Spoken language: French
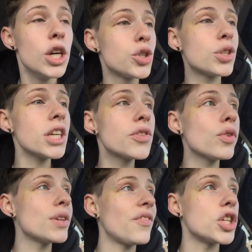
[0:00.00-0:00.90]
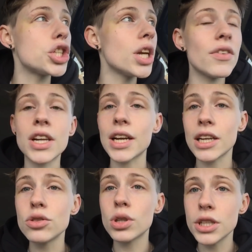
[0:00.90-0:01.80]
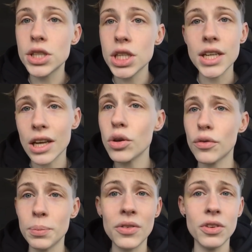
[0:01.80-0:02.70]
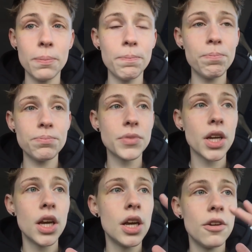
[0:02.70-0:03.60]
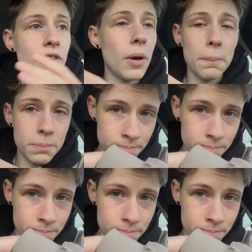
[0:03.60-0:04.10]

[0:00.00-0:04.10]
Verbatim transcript: Je sais que je vous ai fait chier avec la cagnotte Litchi et d'ailleurs, vous m'avez. Enfin,